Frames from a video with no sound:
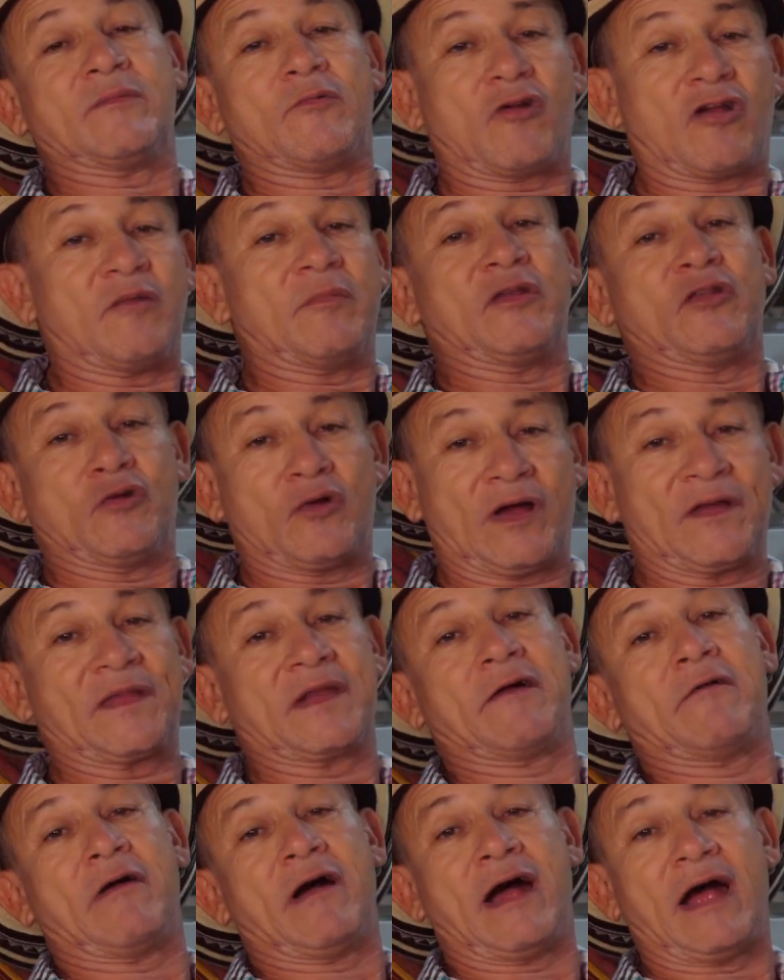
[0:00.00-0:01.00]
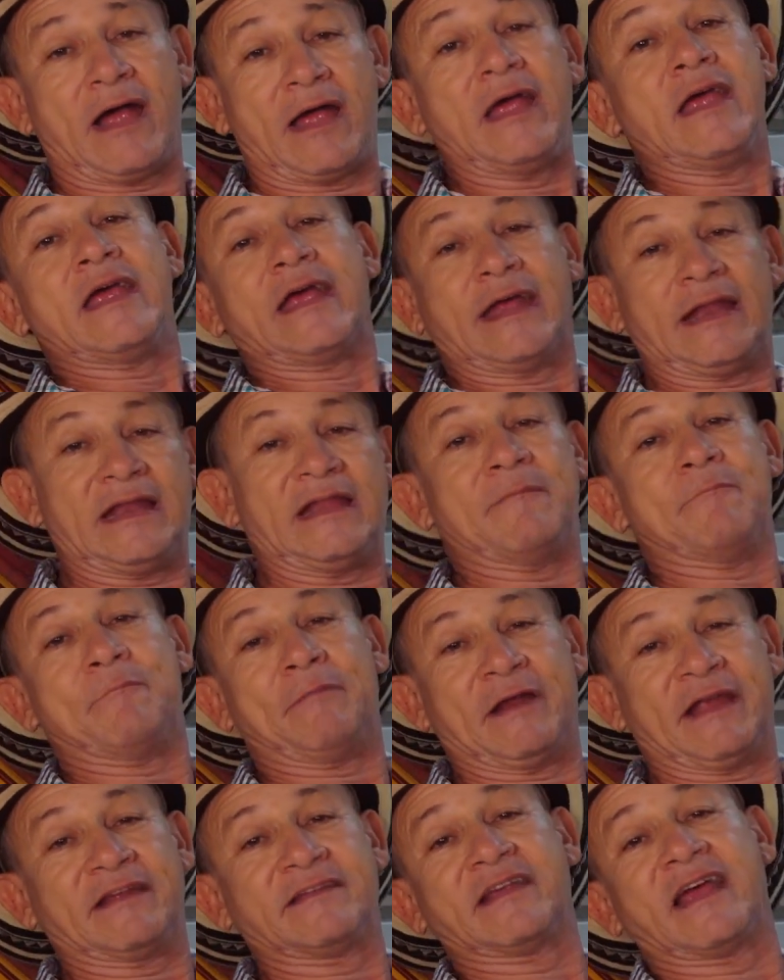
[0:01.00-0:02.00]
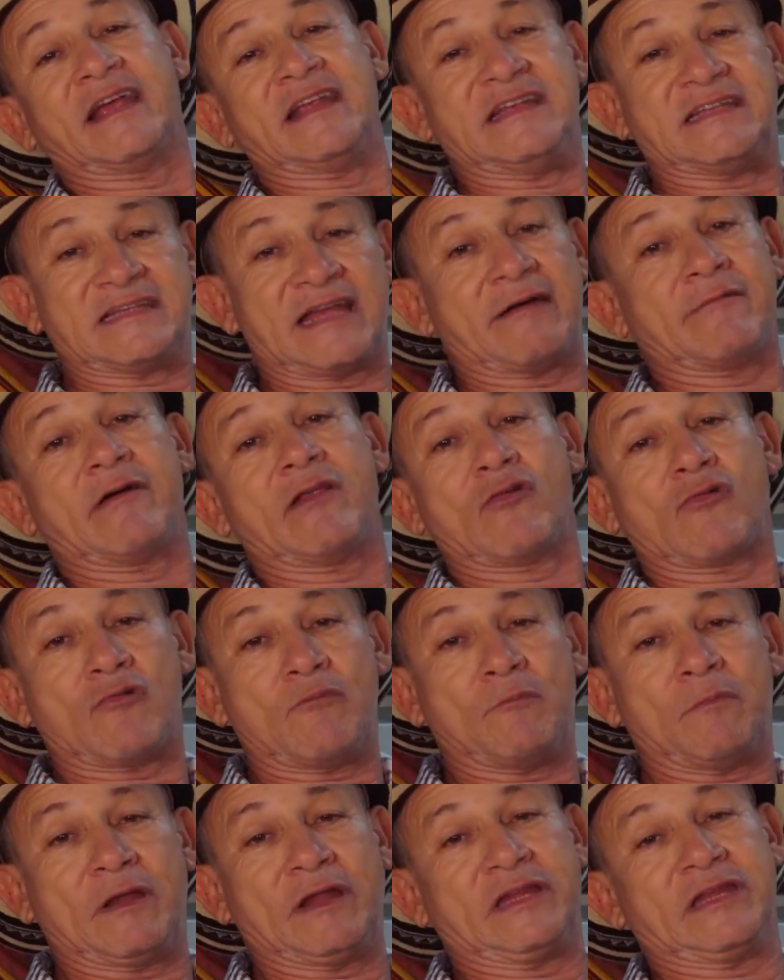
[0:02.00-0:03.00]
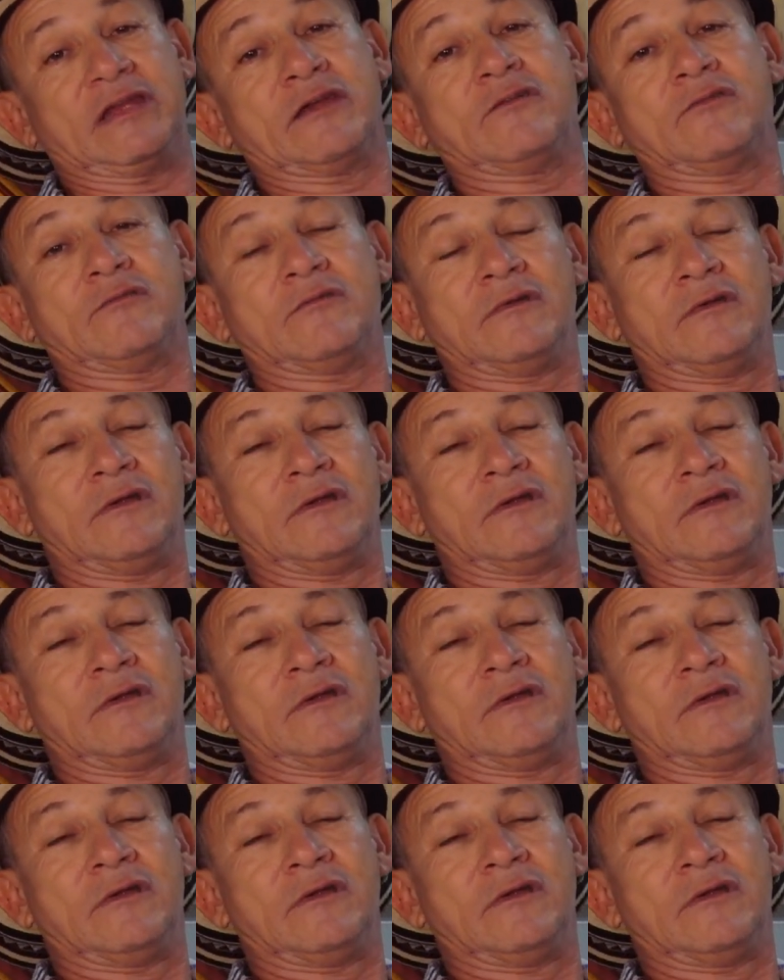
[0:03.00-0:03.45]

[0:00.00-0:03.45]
Porque me toca trabajar en la empresa el sábado completito.